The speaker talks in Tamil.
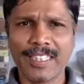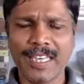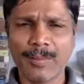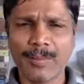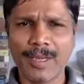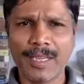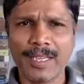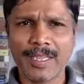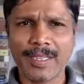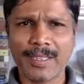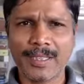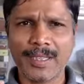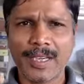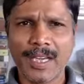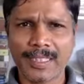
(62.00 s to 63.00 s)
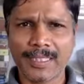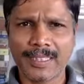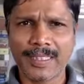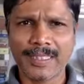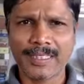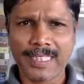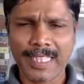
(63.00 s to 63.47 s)
நம்ம
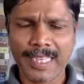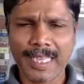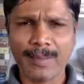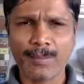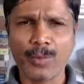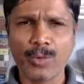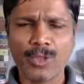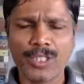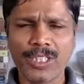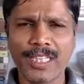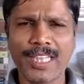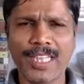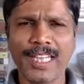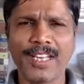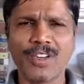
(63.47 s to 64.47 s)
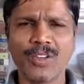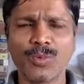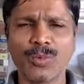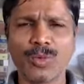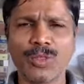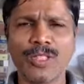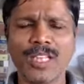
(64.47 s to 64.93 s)
அந்த செயல் புரிஞ்சுக்கிட்டே
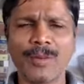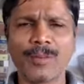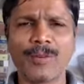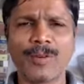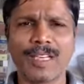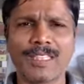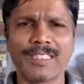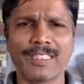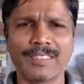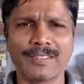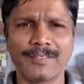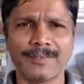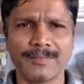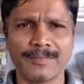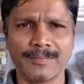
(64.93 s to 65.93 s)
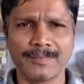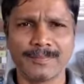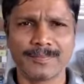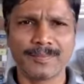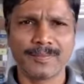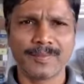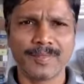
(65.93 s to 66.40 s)
இருக்கும்போது தான் நம்ம வளர்ச்சி
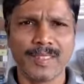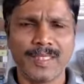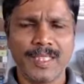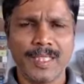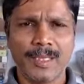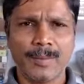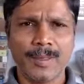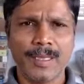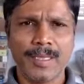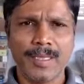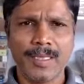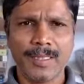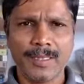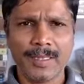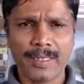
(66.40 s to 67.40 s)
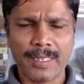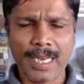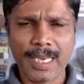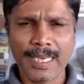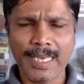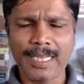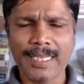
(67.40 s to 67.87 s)
இப்போ
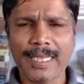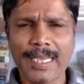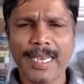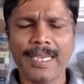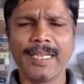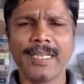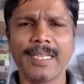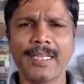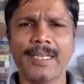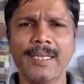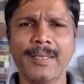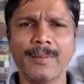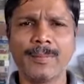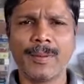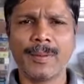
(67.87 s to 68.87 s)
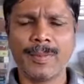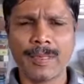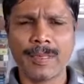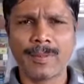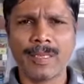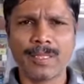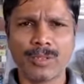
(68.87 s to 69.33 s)
நல்ல கேட்டுக்கு
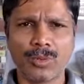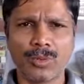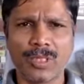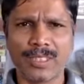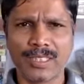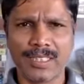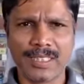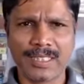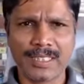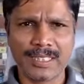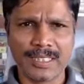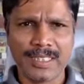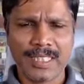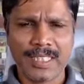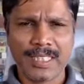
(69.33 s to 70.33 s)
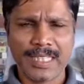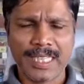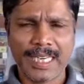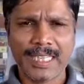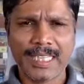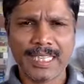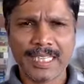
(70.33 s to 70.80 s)
ப்ரிப்பேர் பண்ண ஸ்டூடெண்ட்ஸு
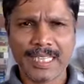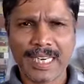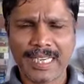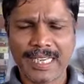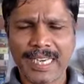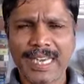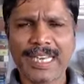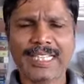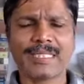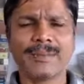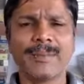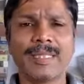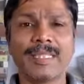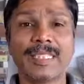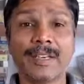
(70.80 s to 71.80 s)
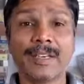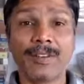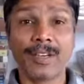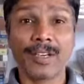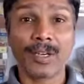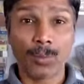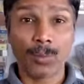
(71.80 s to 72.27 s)
எனக்கு நான் கேட் எக்ஸாம் எழுதி
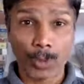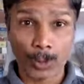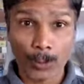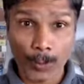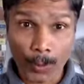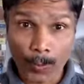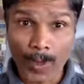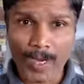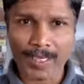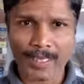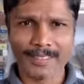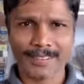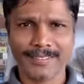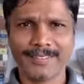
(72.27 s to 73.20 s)
தேவையில்லன்ற முடிவுக்கு வருவாங்க